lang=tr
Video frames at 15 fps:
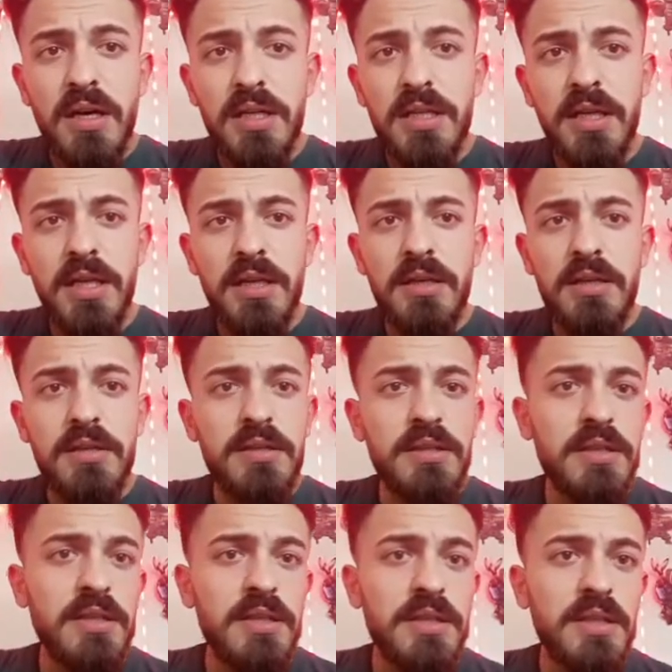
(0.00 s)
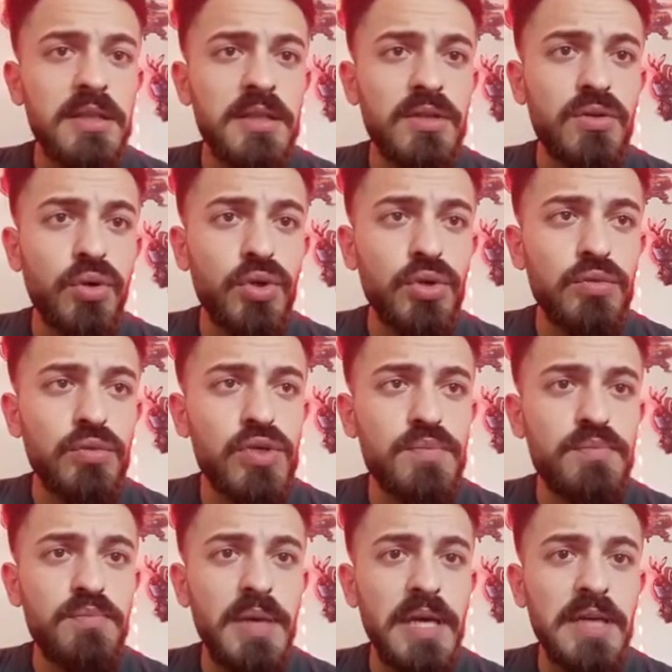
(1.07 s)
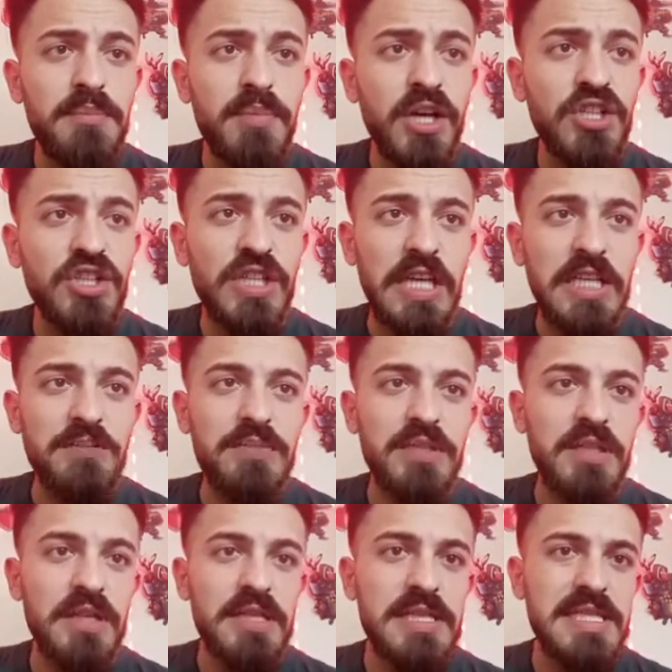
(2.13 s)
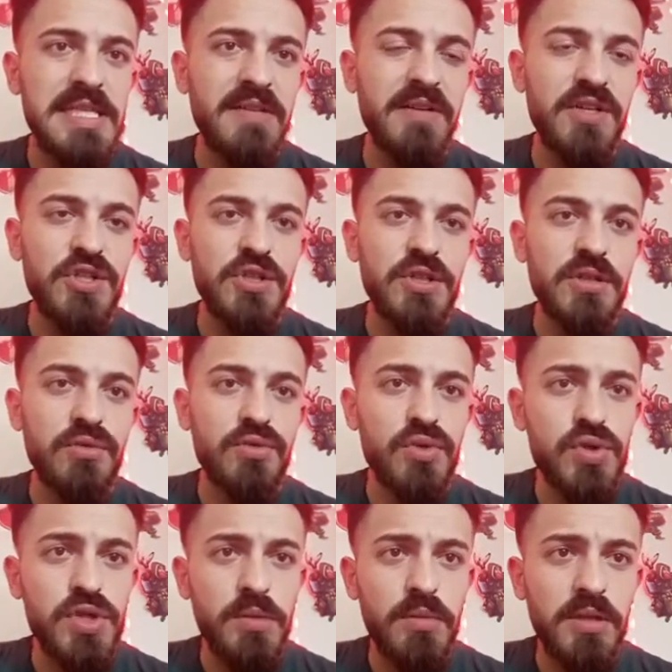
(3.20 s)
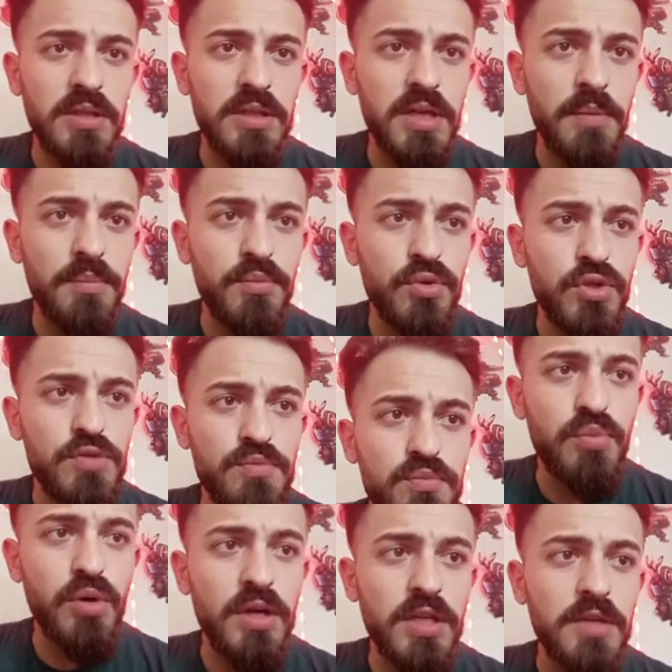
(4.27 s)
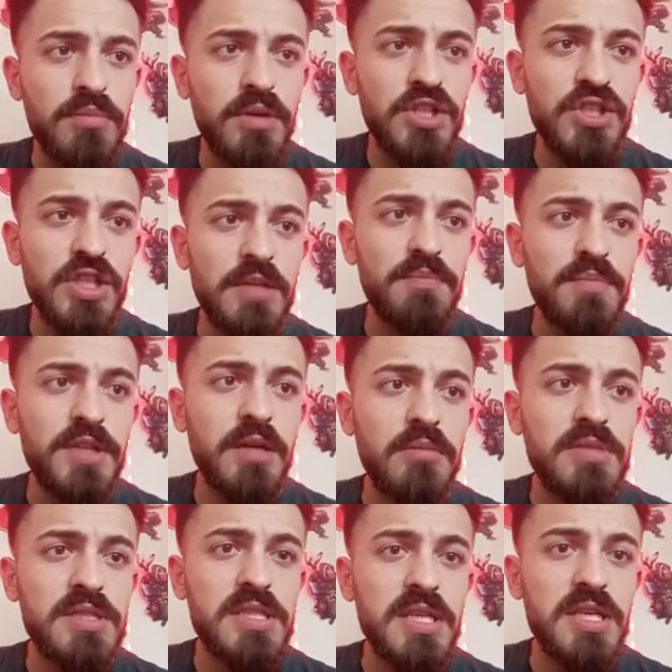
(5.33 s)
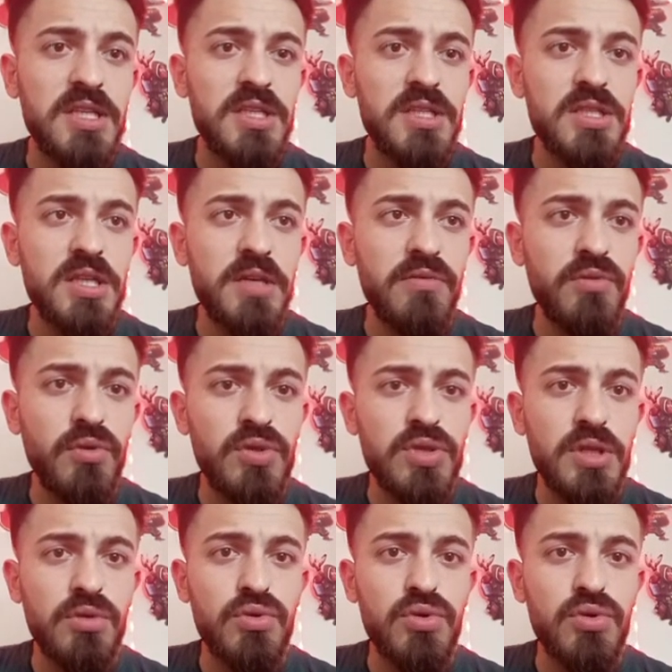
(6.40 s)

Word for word: Ana e, konumuz Beh Başkent Binası Savaşları. Uzun zamandır yapmıyoruz. Bu arada başkent binamız 8. seviye olacak.